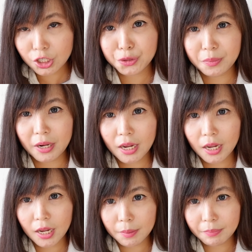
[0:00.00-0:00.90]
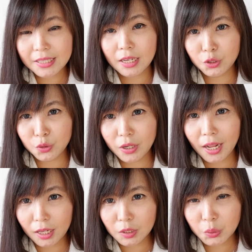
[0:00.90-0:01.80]
cuma bisa
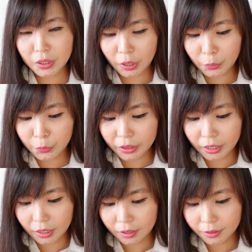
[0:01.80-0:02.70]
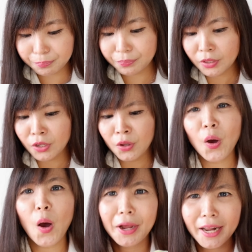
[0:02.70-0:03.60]
juga langsung kita gunting
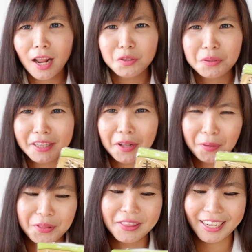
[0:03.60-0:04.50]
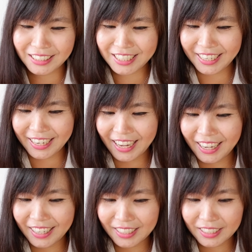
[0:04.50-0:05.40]
oke langsung kita gunting aja ya